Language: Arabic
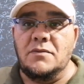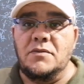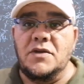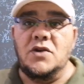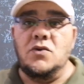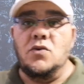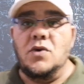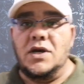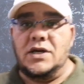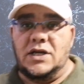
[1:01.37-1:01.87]

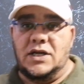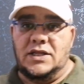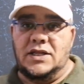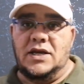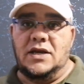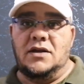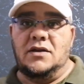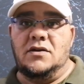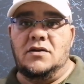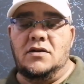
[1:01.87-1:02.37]
من
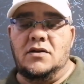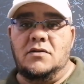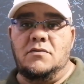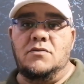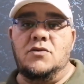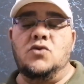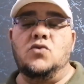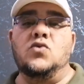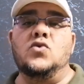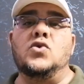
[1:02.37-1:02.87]
وردة
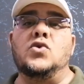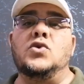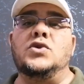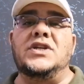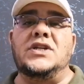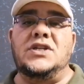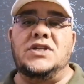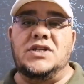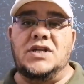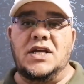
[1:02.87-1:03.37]
من
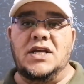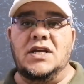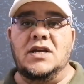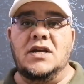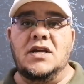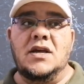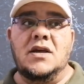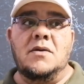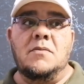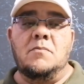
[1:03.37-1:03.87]
ورود الشيء
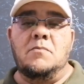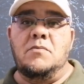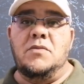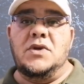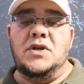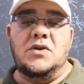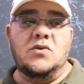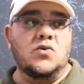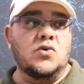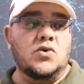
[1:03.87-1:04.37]

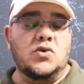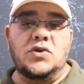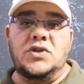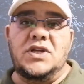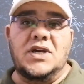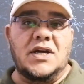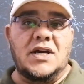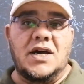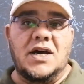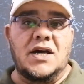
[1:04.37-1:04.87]
من
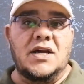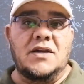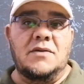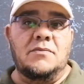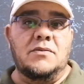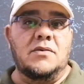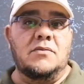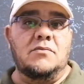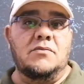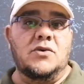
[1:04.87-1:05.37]
ورود غائب
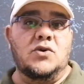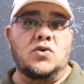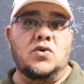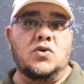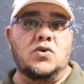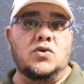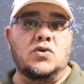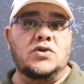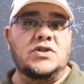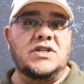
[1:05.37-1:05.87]
من
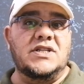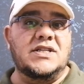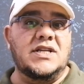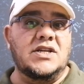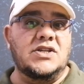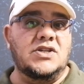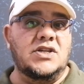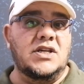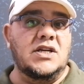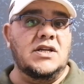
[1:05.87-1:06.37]
خروج
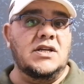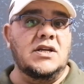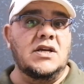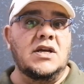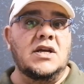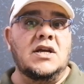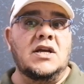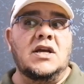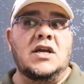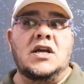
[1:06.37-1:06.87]
سجين
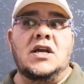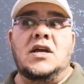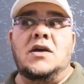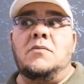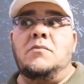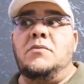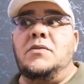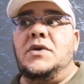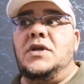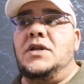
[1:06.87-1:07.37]

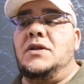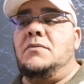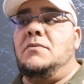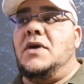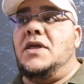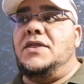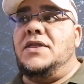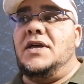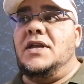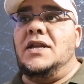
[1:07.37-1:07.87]
من
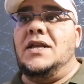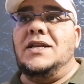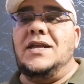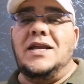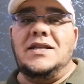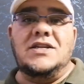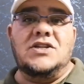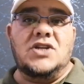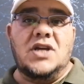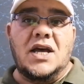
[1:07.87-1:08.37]
مثلا
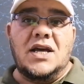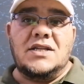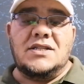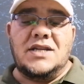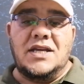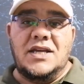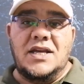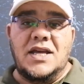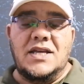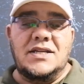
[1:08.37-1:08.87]
يعني
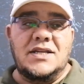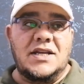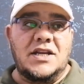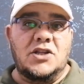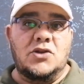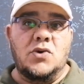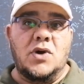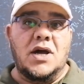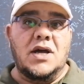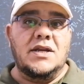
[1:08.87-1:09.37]
شخص
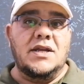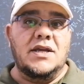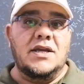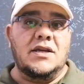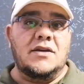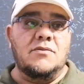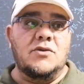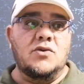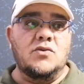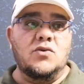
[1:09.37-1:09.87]
يرد
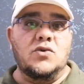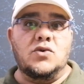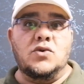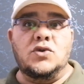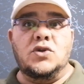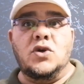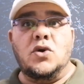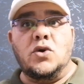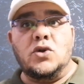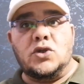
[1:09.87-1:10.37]
عليك من
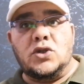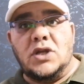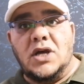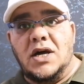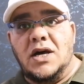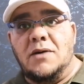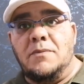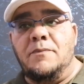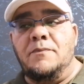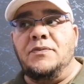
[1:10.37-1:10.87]
ورود
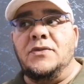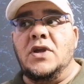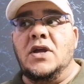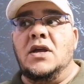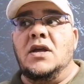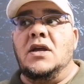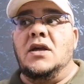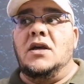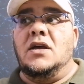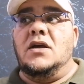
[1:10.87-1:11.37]
خطاب
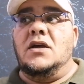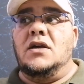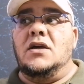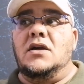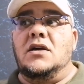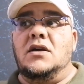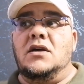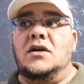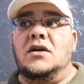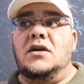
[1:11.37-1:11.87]

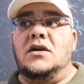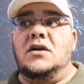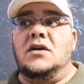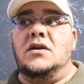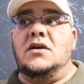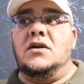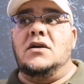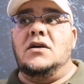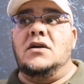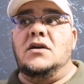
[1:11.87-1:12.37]

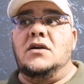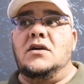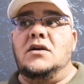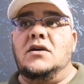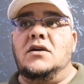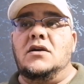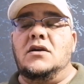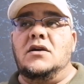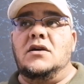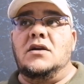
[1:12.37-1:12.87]

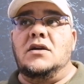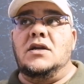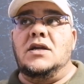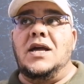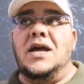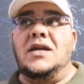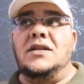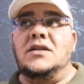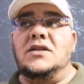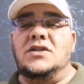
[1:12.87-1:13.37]
آه
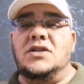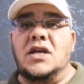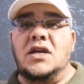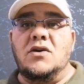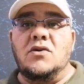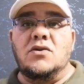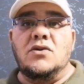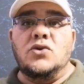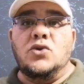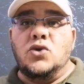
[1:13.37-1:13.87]
يعني
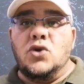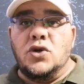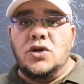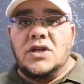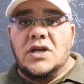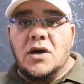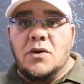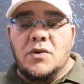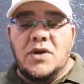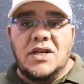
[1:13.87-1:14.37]
شيء
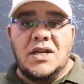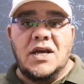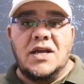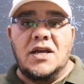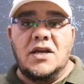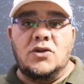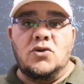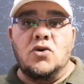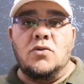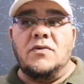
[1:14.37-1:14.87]
دنيوي لا
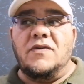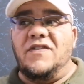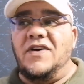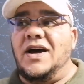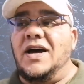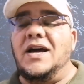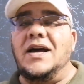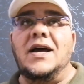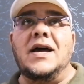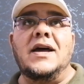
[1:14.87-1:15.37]
يدوم
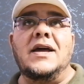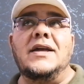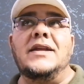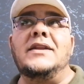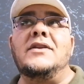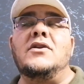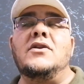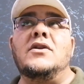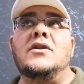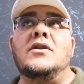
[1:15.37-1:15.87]

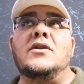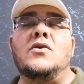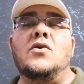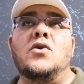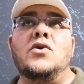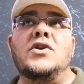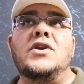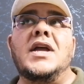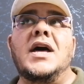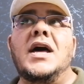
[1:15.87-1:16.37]
فإن
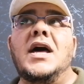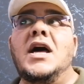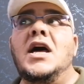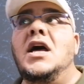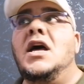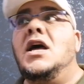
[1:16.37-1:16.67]
قلنا